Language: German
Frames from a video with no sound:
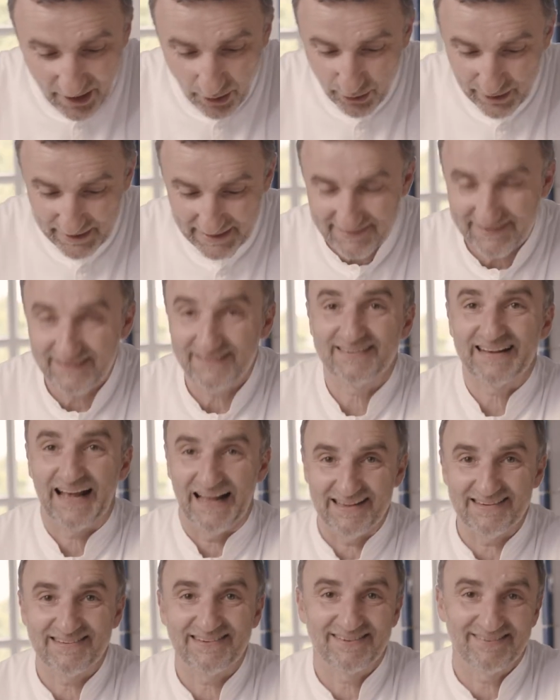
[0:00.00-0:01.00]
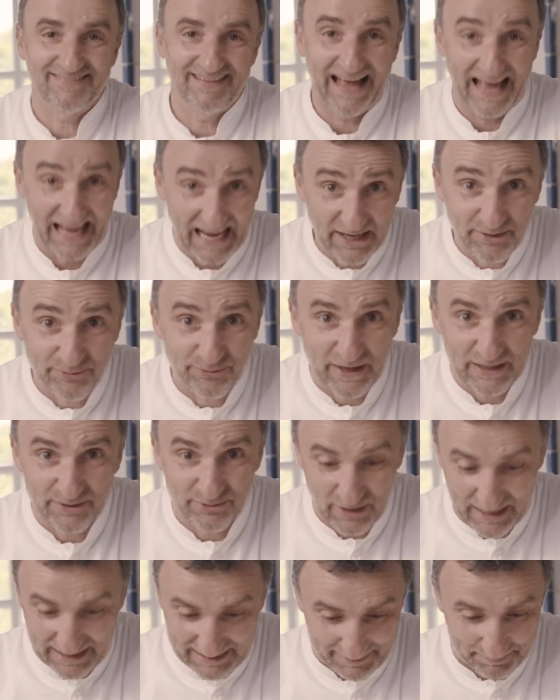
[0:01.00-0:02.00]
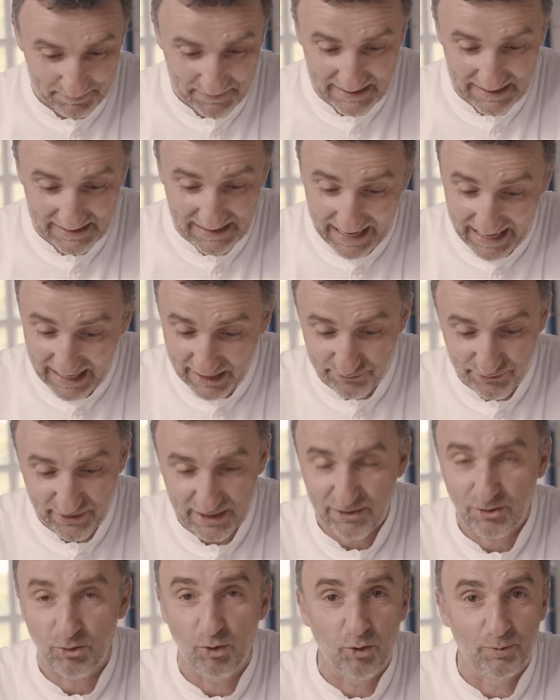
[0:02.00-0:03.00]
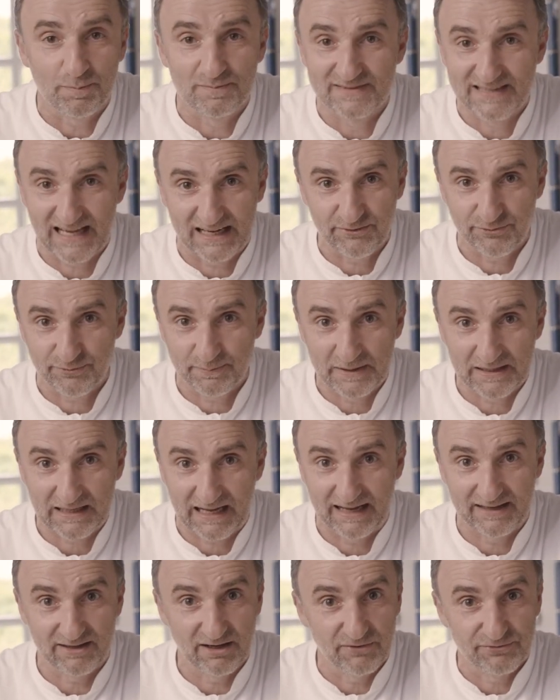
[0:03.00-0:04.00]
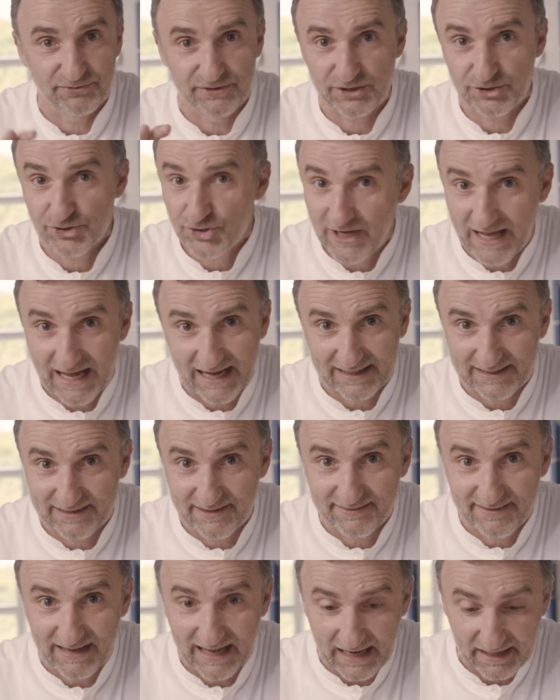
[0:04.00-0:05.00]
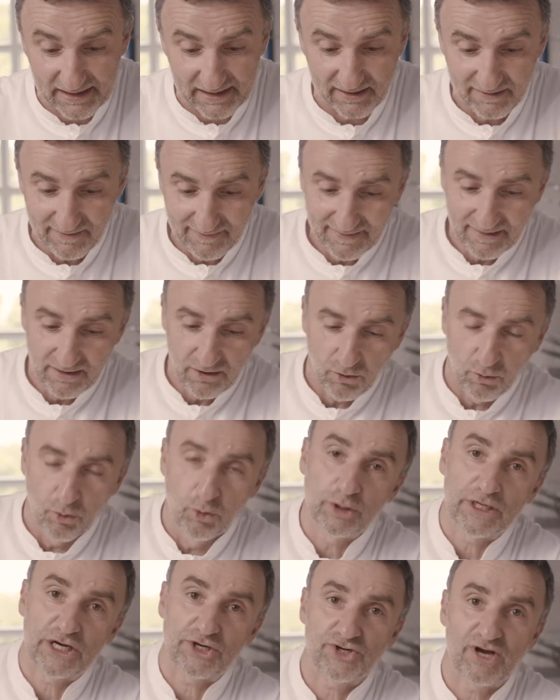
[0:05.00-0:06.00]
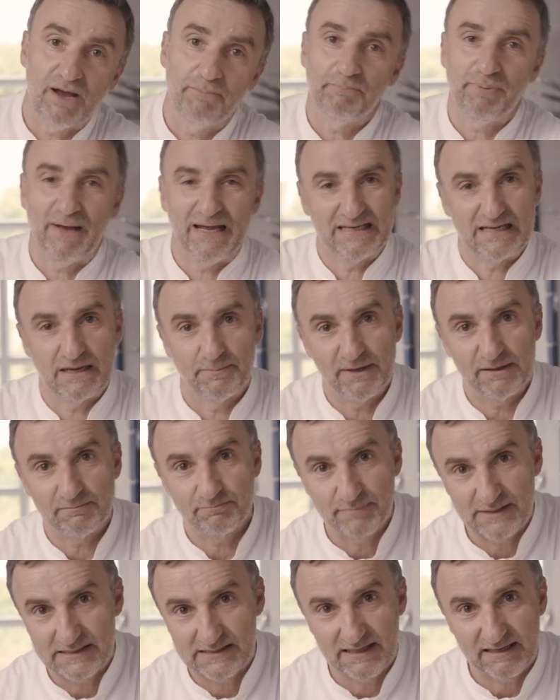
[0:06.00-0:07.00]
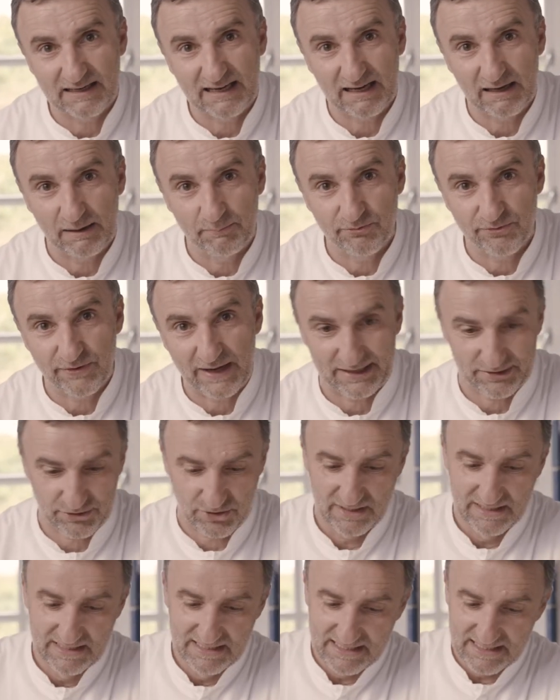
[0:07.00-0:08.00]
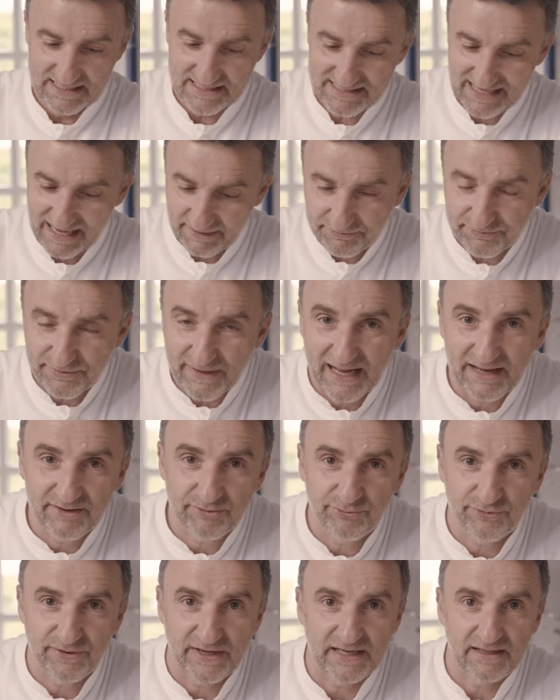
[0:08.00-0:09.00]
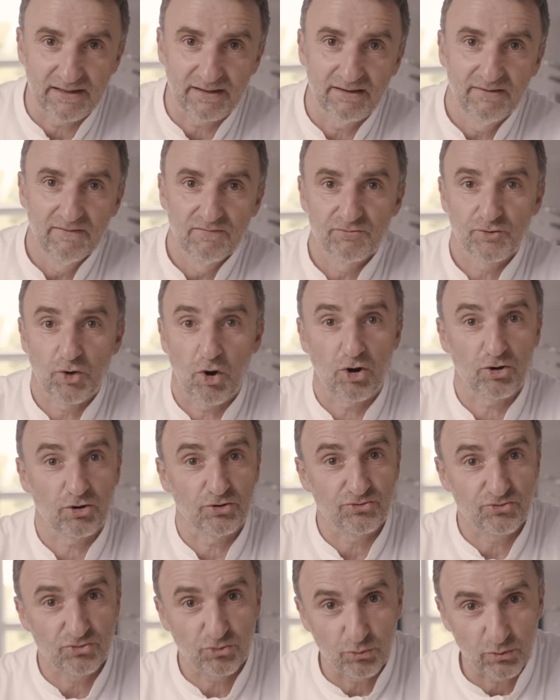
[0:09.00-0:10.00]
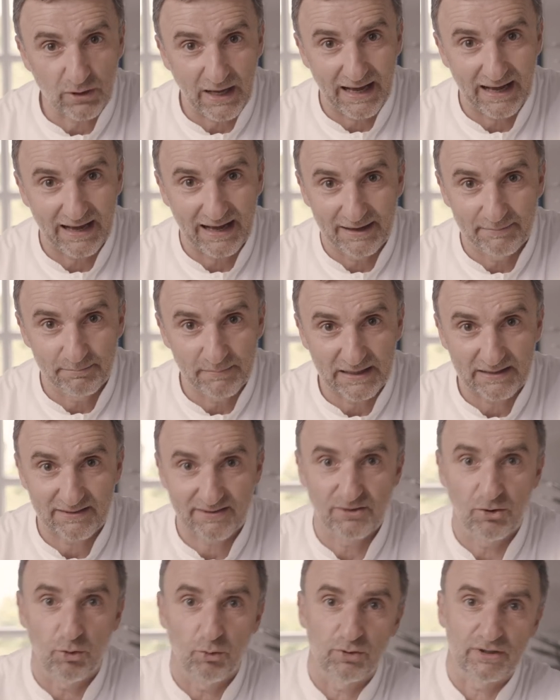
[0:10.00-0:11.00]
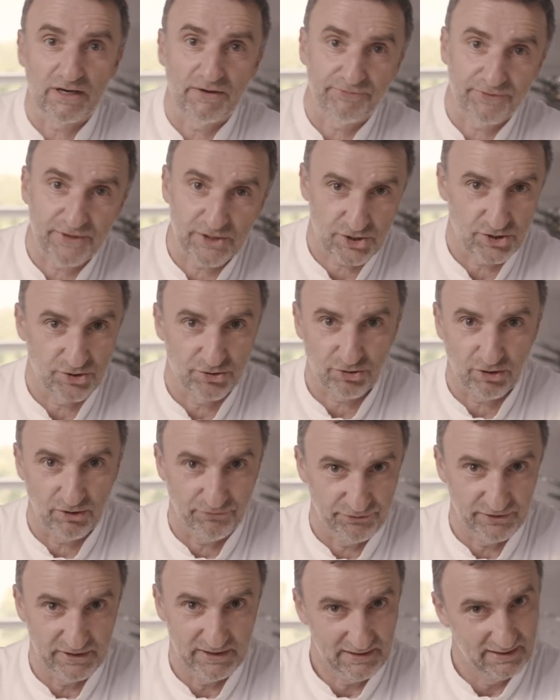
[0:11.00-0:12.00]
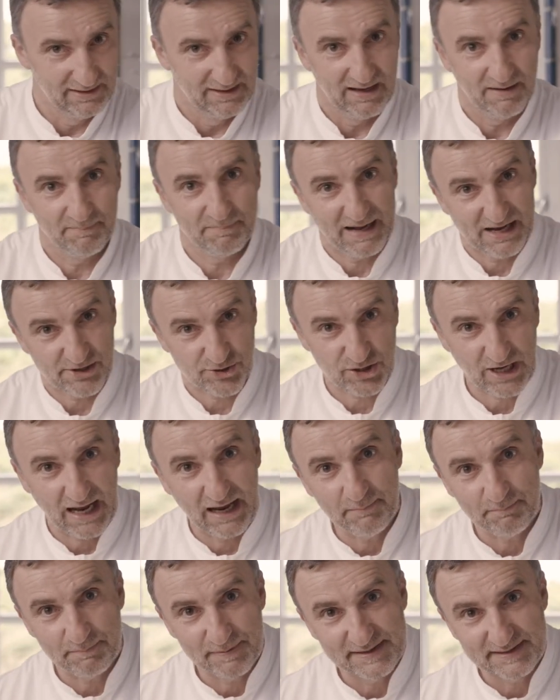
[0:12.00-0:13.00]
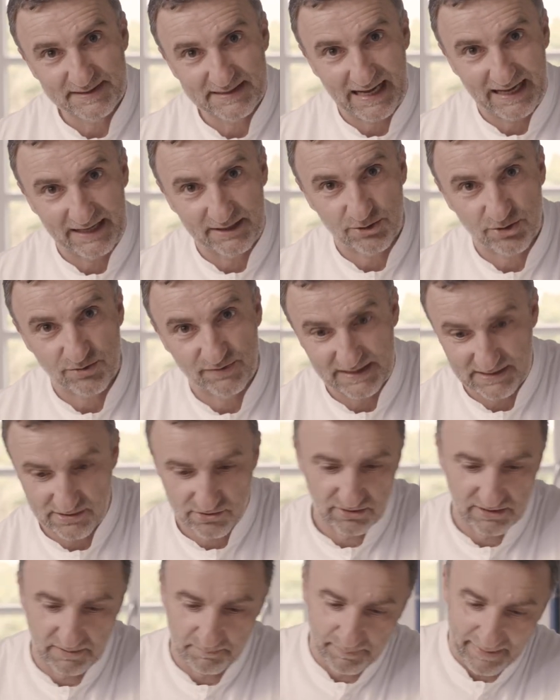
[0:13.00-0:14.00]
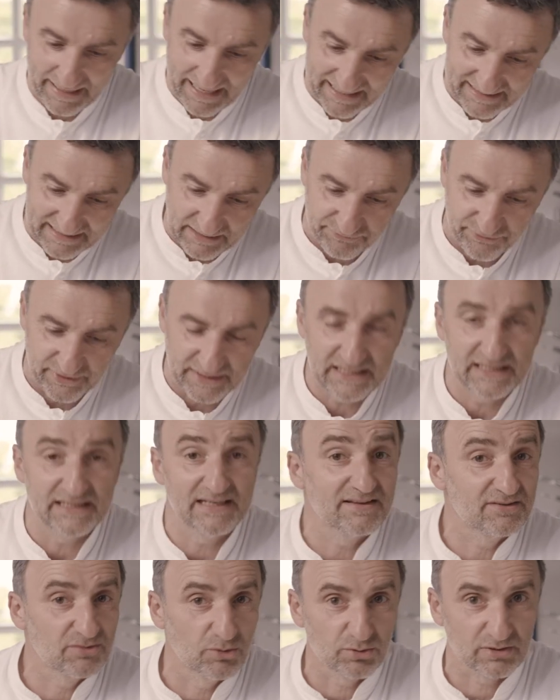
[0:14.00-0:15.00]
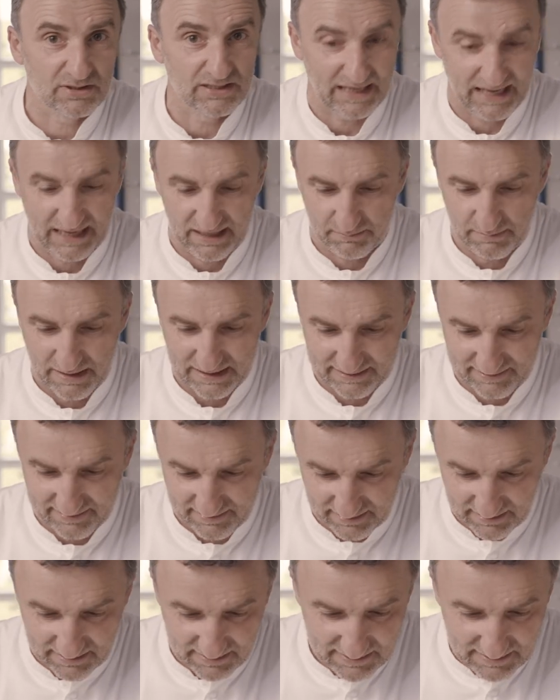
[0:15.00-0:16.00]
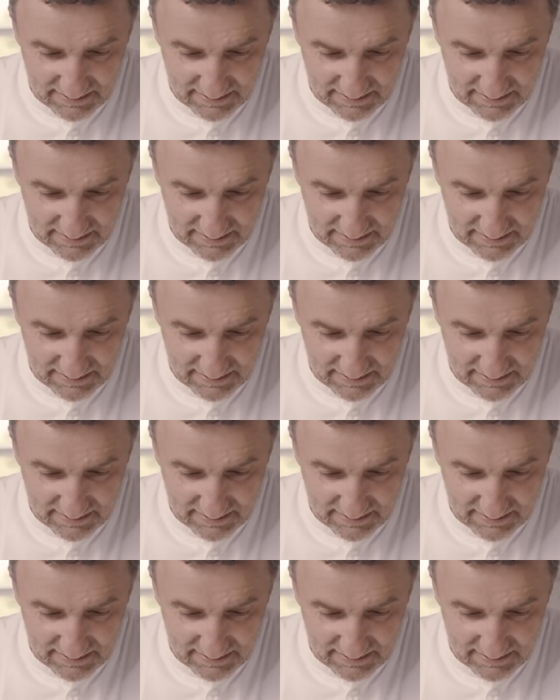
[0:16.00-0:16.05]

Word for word: Und es ist ganz einfach zu adaptieren. Einfach groben Senf mit rein, Löffel geschlagene Sahne oder Champagner mit ein bisschen Creme fraiche, Safranfäden. Gorgonzola reinmixen oder frischen Trüffel, ein paar Steinpilze anschwitzen und ein paar davon in die Soße reinmixen.